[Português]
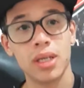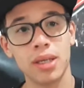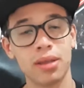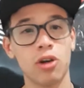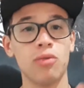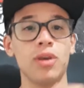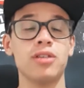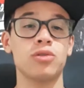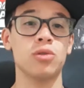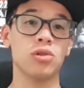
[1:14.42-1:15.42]
E
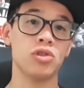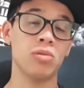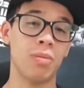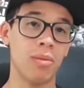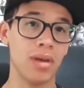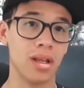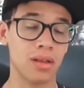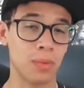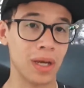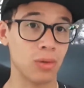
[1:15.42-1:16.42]
talvez hoje o
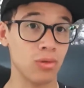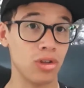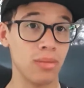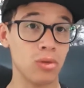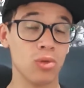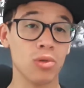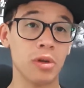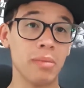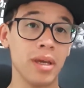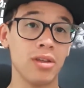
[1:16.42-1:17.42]
Palmeiras vai com o time
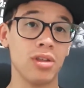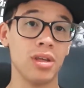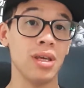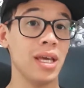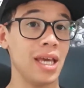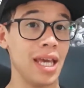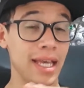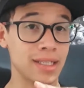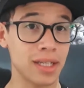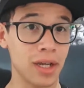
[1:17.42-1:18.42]
totalmente
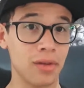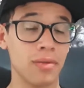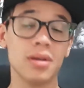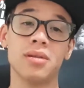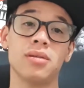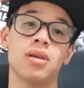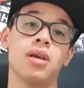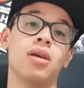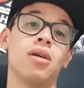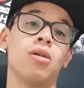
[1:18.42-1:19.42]
reserva
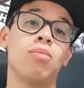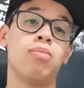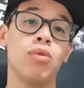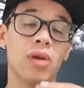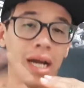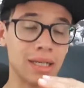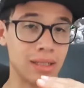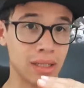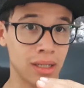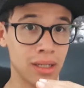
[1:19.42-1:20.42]
por
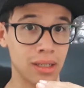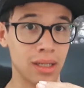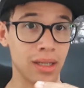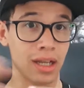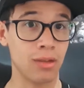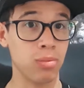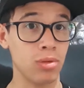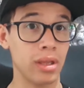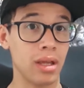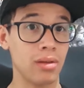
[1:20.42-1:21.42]
causa que está
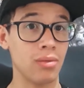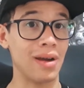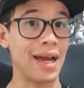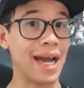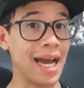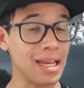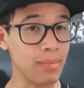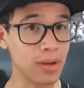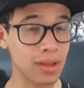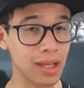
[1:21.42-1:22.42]
disputando a
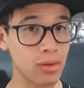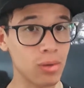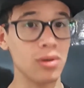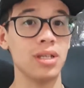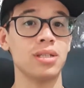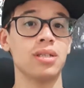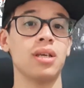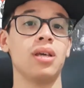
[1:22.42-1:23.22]
Libertadores.